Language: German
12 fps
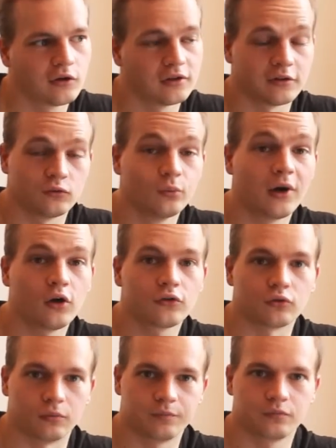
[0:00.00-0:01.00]
das ist nun mal auch
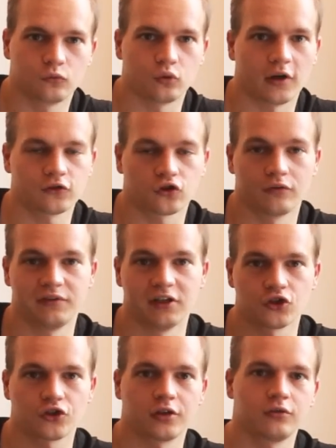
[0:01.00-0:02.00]
so. Du hast schon
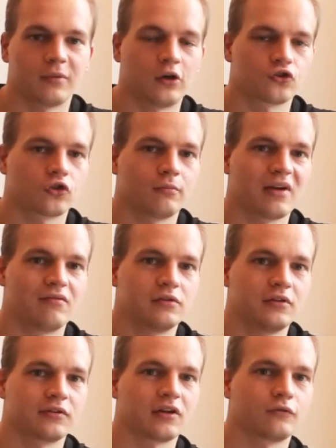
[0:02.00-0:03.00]
Widerstand, brauchst schon mehr
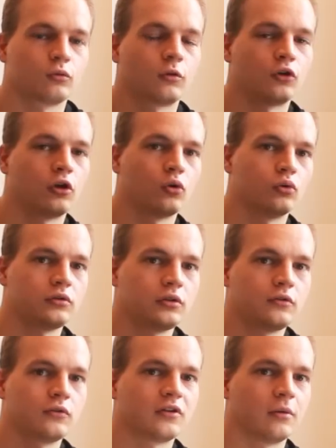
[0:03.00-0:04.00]
Willenskraft, um eine neue
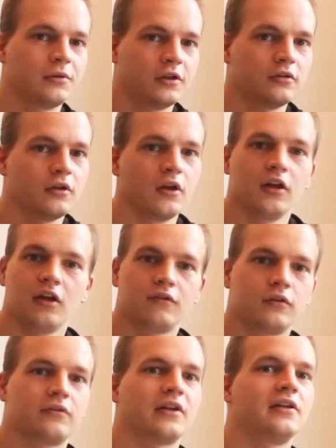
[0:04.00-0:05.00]
Routine zu etablieren.
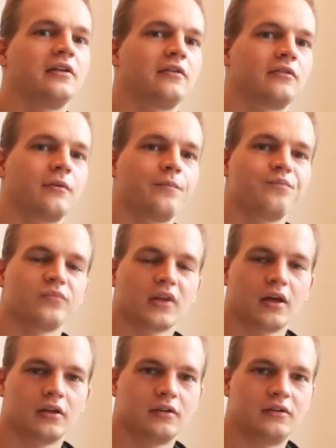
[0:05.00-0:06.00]
Wenn du jetzt allerdings
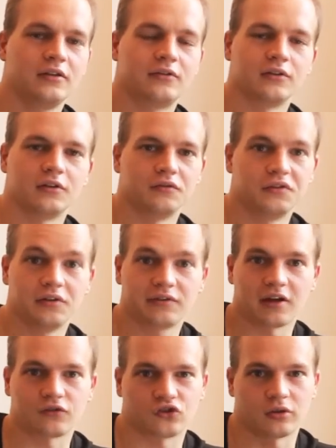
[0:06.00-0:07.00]
diese
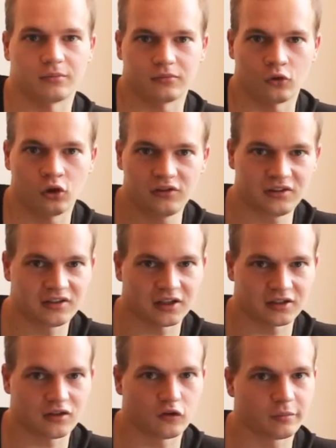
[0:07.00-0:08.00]
Willenskraft schon am heutigen Tag
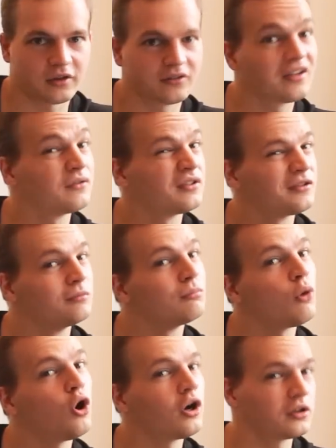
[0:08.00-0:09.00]
nicht aufbringst, dann wird es
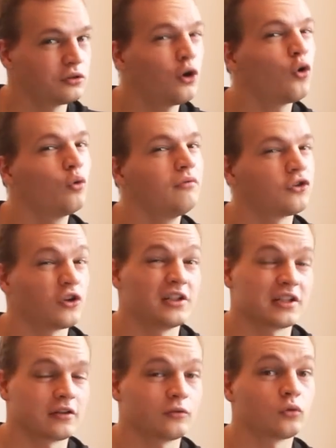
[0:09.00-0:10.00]
morgen noch
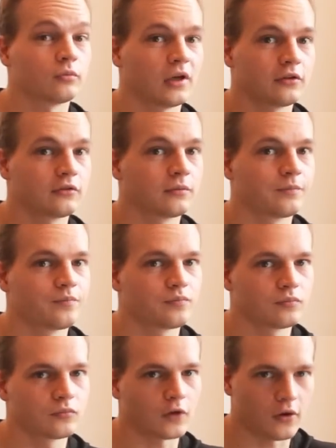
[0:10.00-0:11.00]
unwahrscheinlicher, dass du es machst.
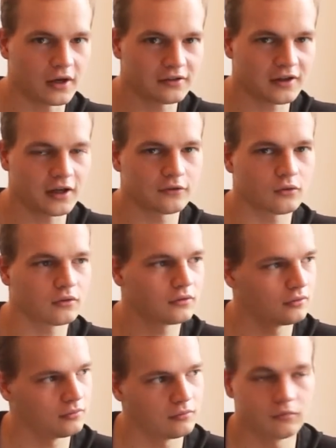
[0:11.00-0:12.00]
Alright, also
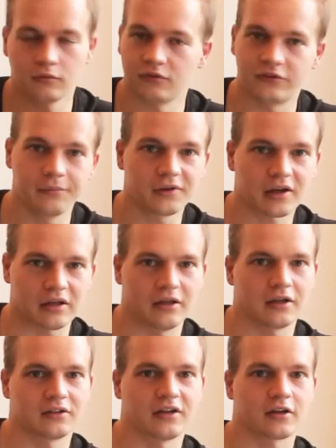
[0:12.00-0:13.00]
simpler
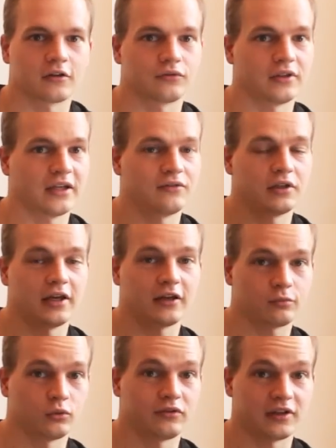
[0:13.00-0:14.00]
kleiner Gedanke, es wird entweder
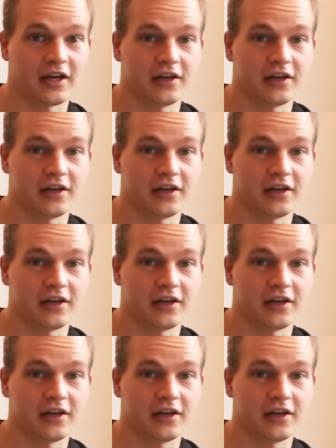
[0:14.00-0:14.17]
exponentiell